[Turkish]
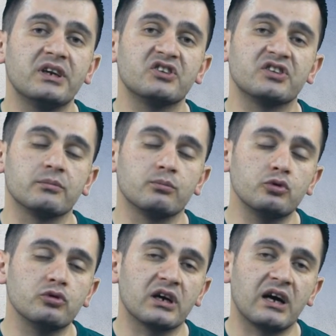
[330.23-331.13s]
aracının
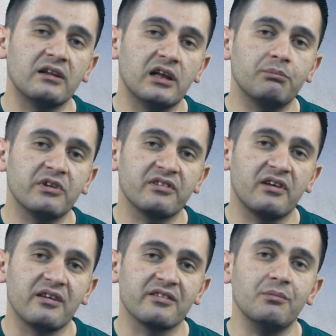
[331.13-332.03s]
mutlaka ne yapması
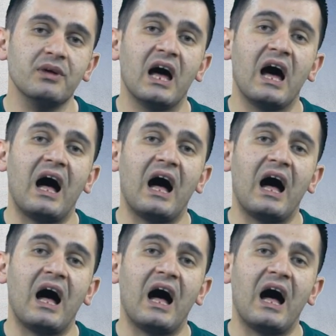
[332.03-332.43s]
lazım?